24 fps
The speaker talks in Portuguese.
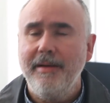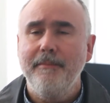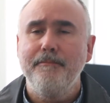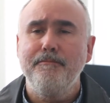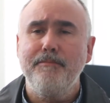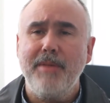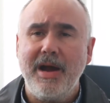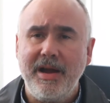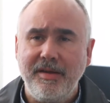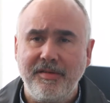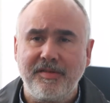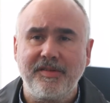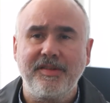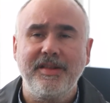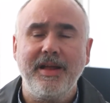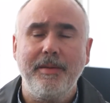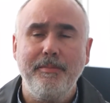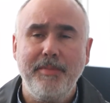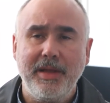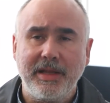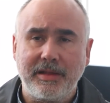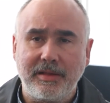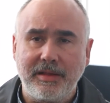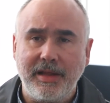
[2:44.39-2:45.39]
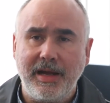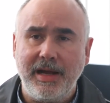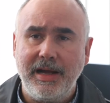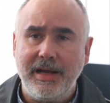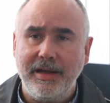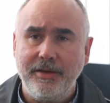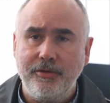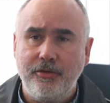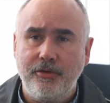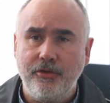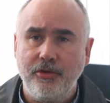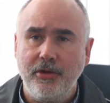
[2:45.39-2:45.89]
mais da
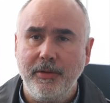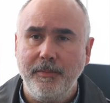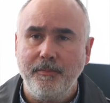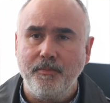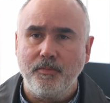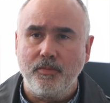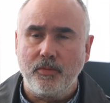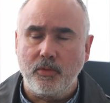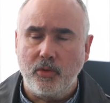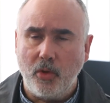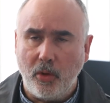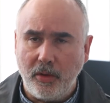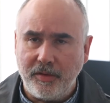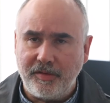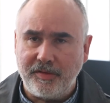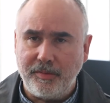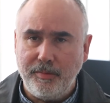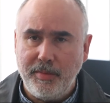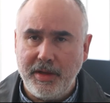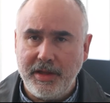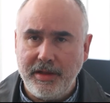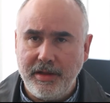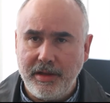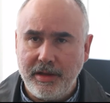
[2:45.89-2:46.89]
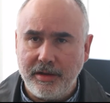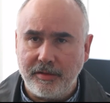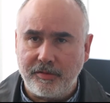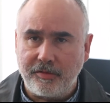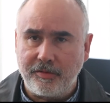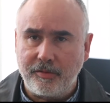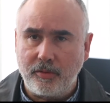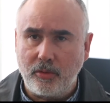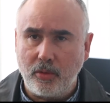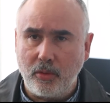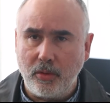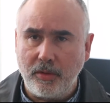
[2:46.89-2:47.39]
metade dos
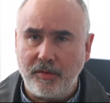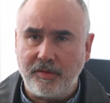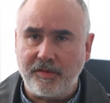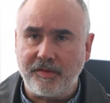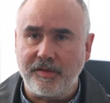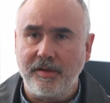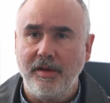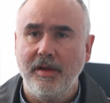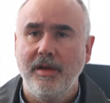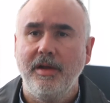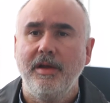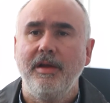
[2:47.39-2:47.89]
ministros